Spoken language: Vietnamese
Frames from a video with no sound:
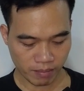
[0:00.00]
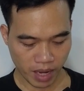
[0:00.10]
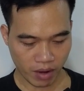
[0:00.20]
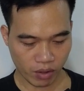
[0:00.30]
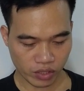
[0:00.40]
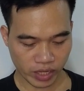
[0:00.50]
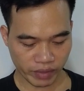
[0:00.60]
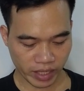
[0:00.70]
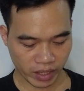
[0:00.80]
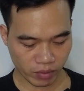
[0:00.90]
mà họ
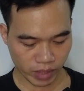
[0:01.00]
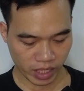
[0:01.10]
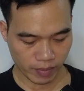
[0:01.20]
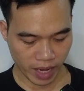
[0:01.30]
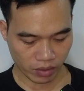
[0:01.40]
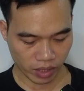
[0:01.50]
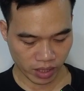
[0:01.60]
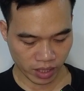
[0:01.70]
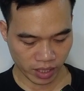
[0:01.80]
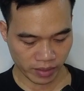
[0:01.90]
xem video đây các bạn có
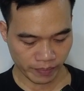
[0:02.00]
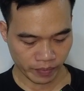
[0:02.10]
thể thấy